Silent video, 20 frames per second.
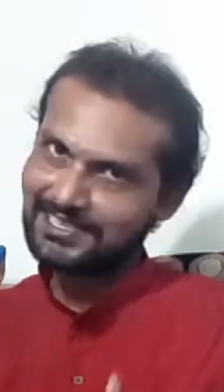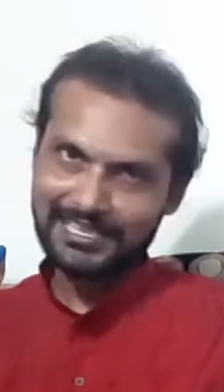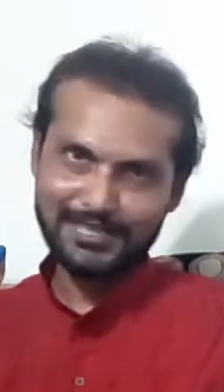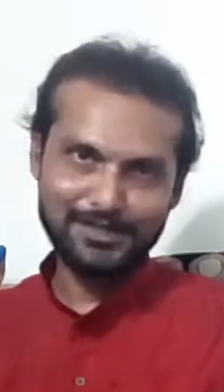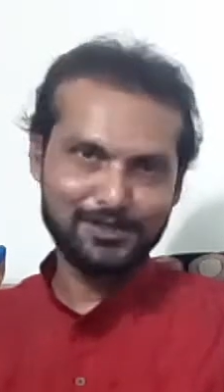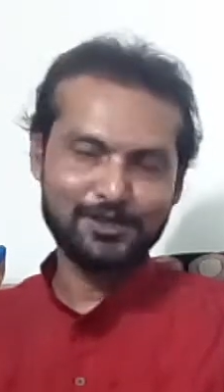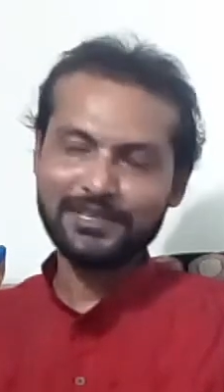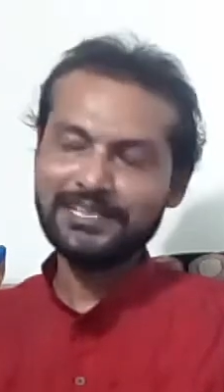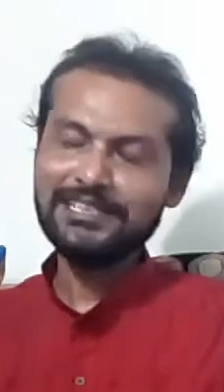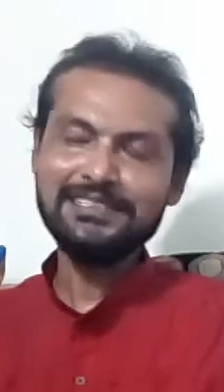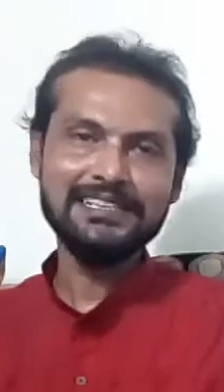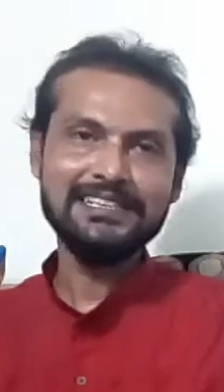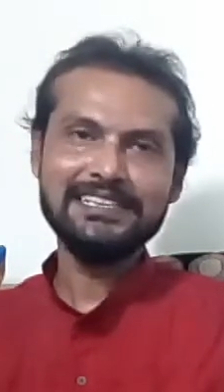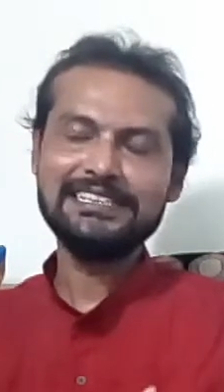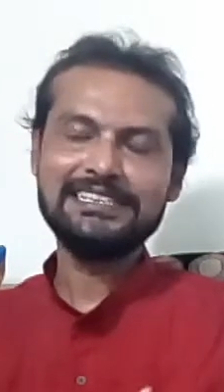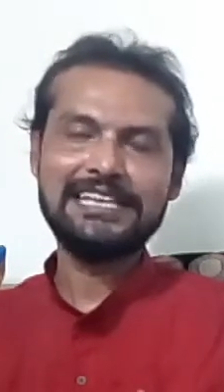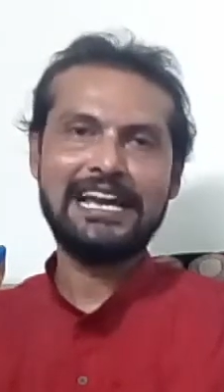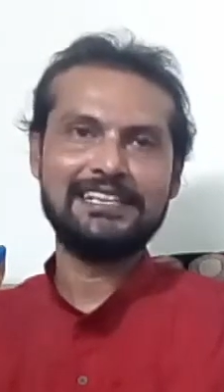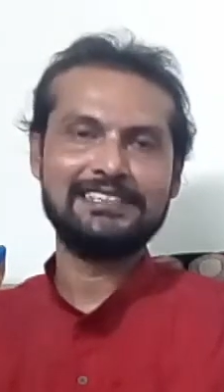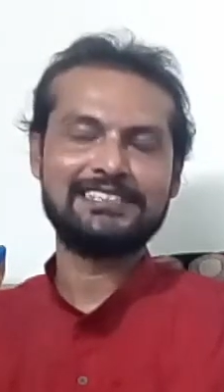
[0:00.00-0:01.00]
সেই জন্যই
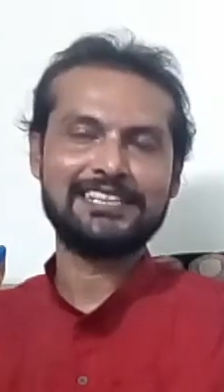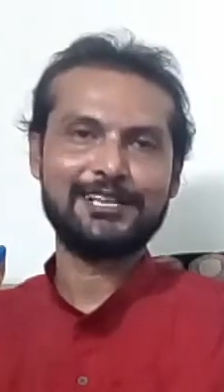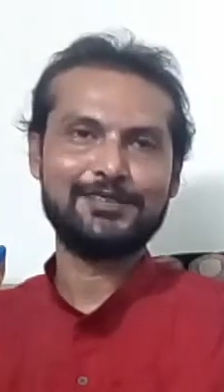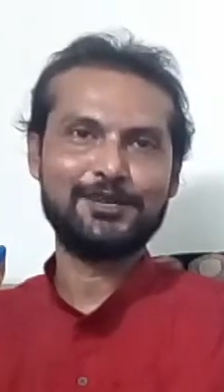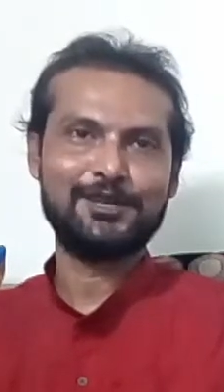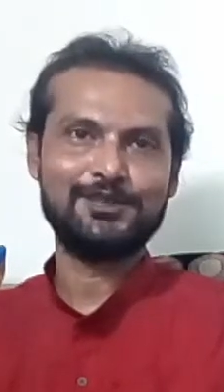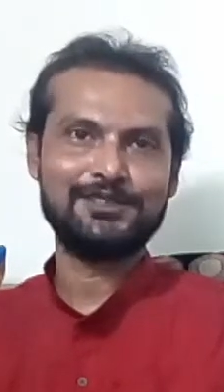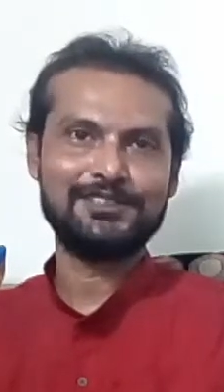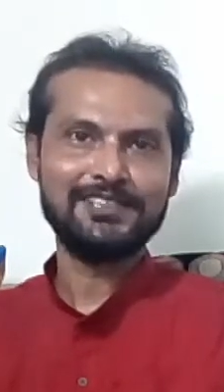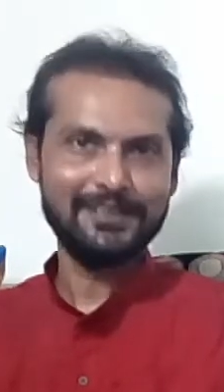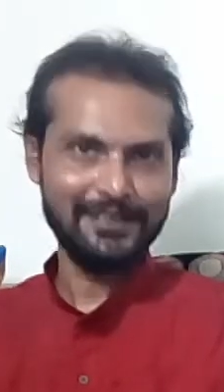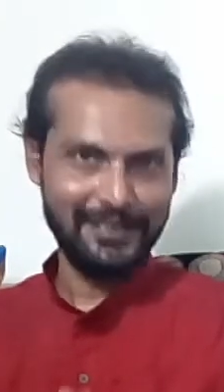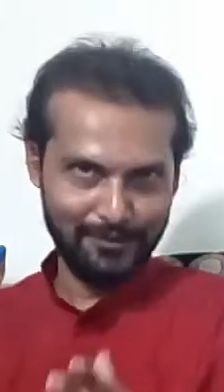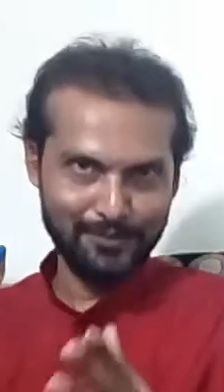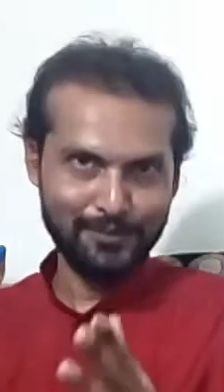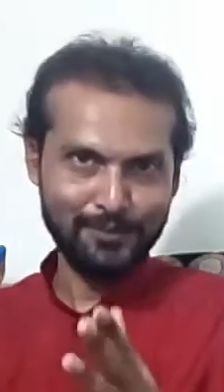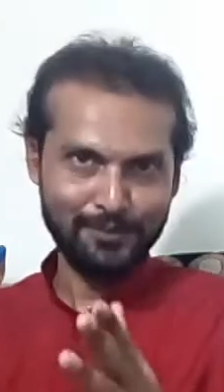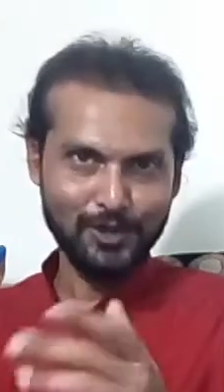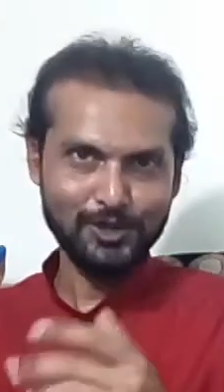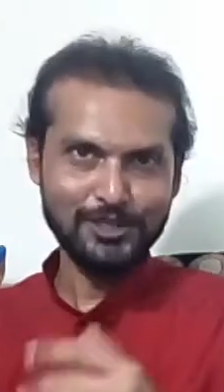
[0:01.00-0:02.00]
তিনি ধ্যানচাঁদ হন
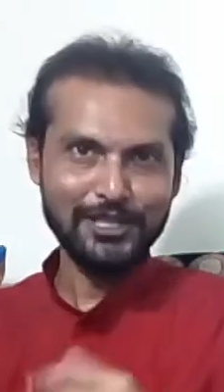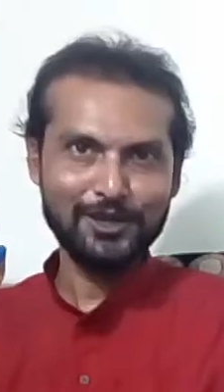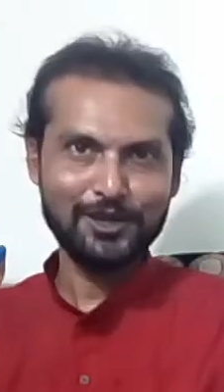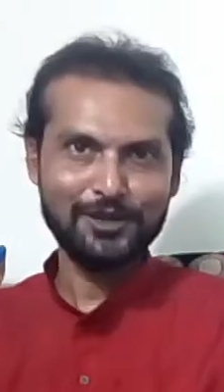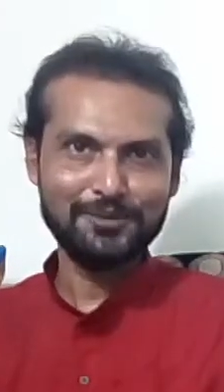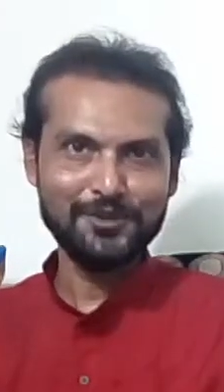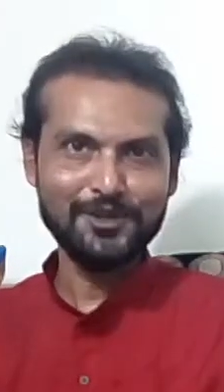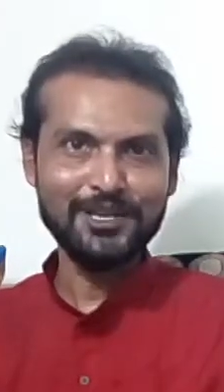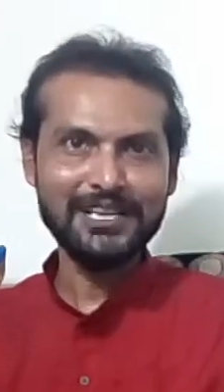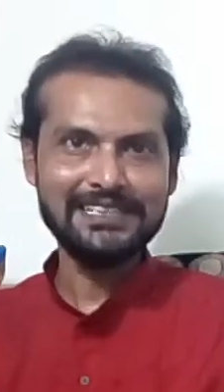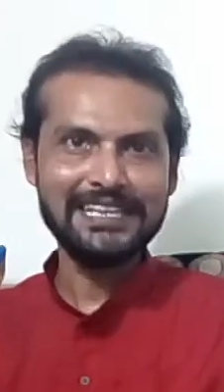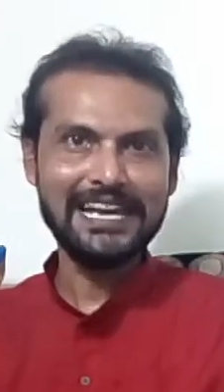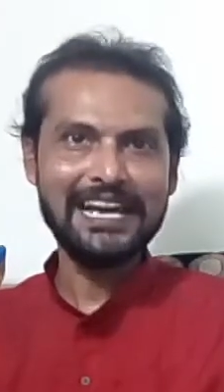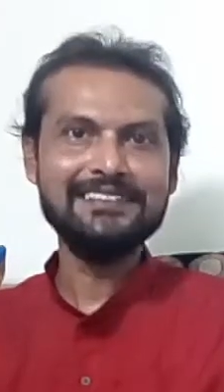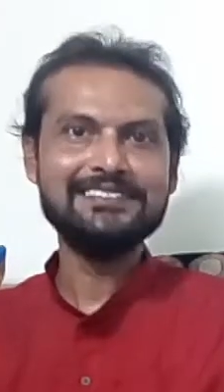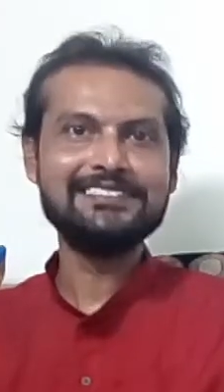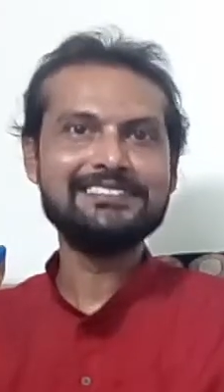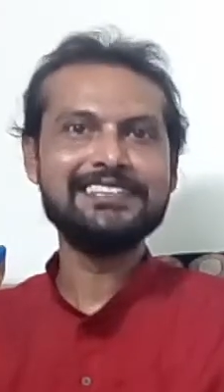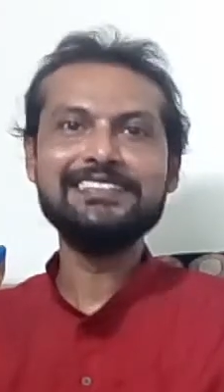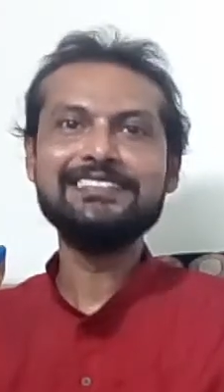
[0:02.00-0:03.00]
মজার গল্প না
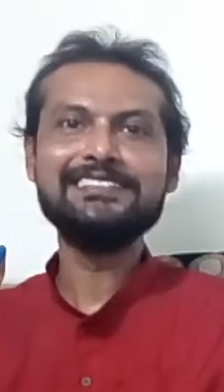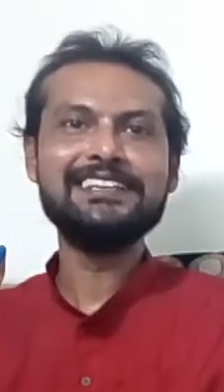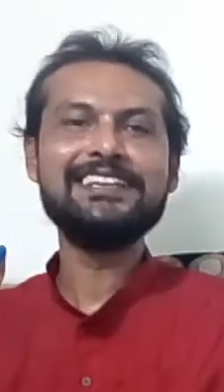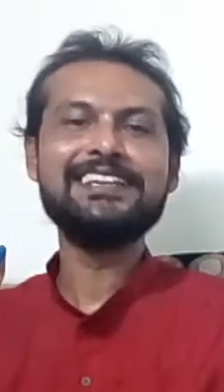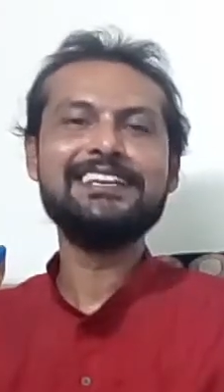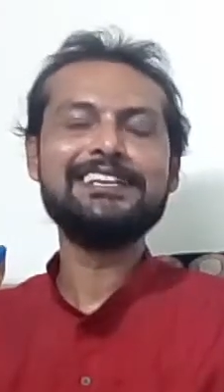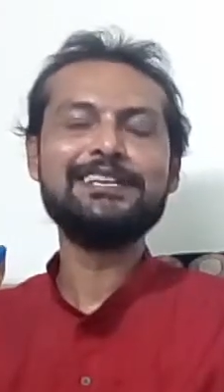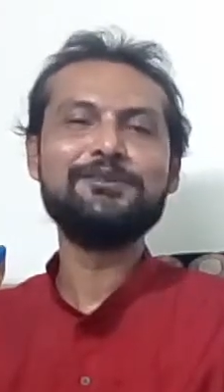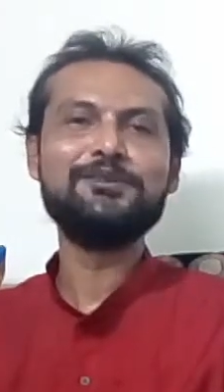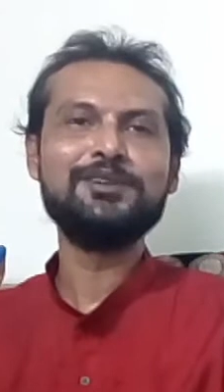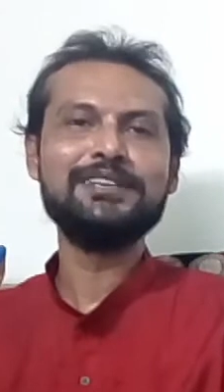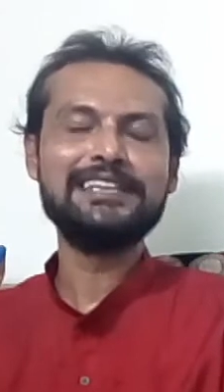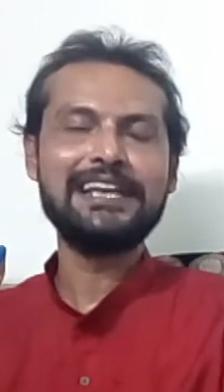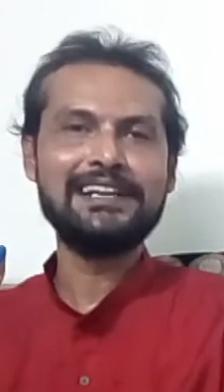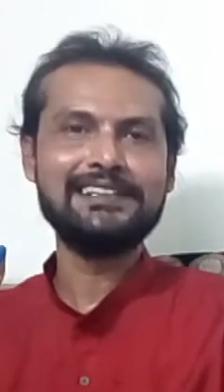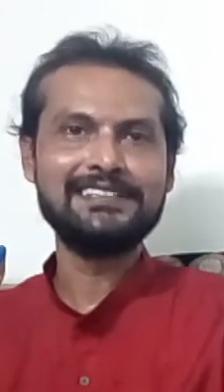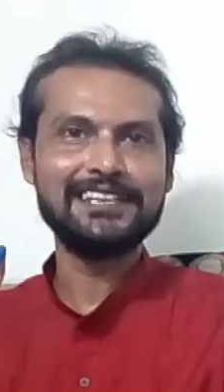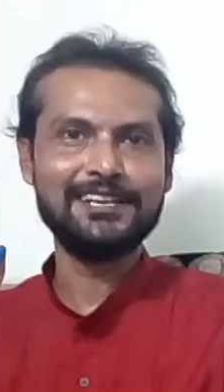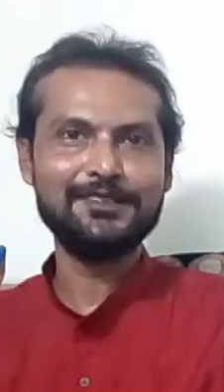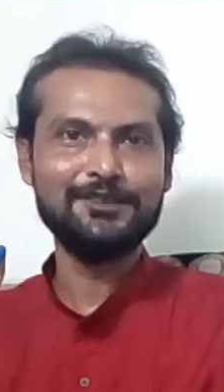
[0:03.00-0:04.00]
ধ্যান সিং থেকে কি করে
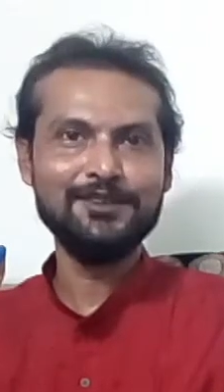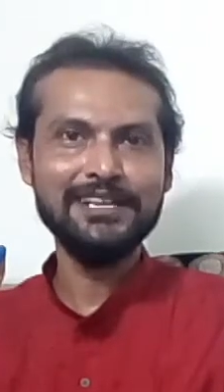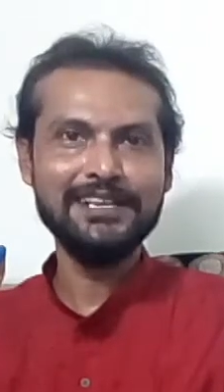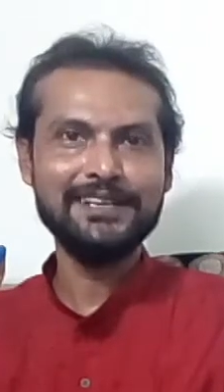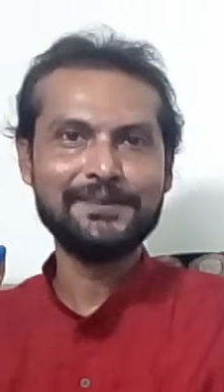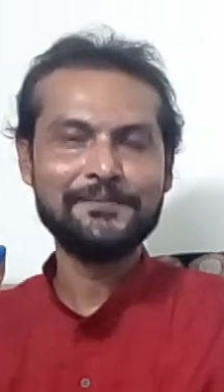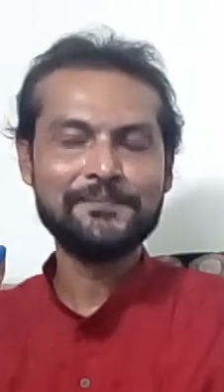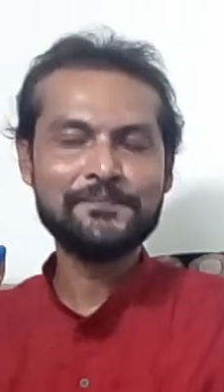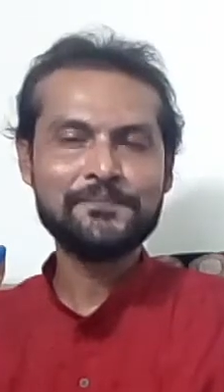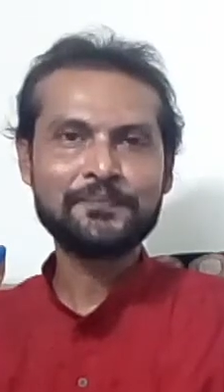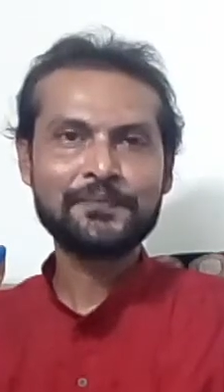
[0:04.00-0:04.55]
ধ্যানচাঁদ হলেন